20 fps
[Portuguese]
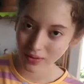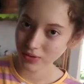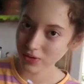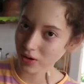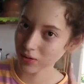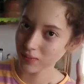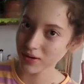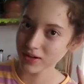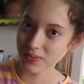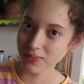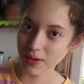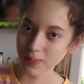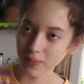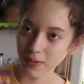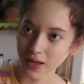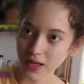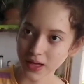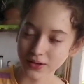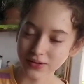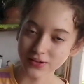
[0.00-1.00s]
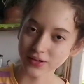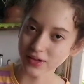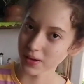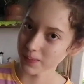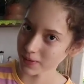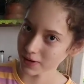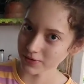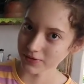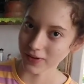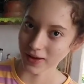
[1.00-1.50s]
tô comendo bem pouquinho, senão
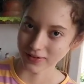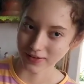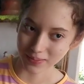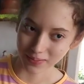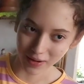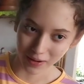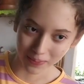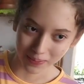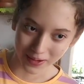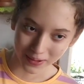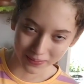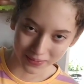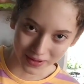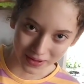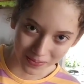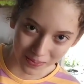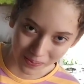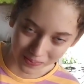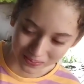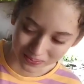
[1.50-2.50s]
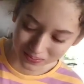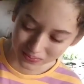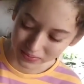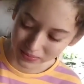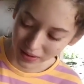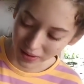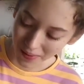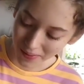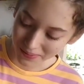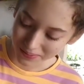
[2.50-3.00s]
pode fazer mal pra mim. Ah,
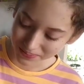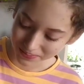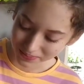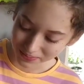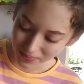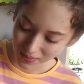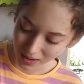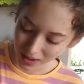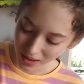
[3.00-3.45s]
é?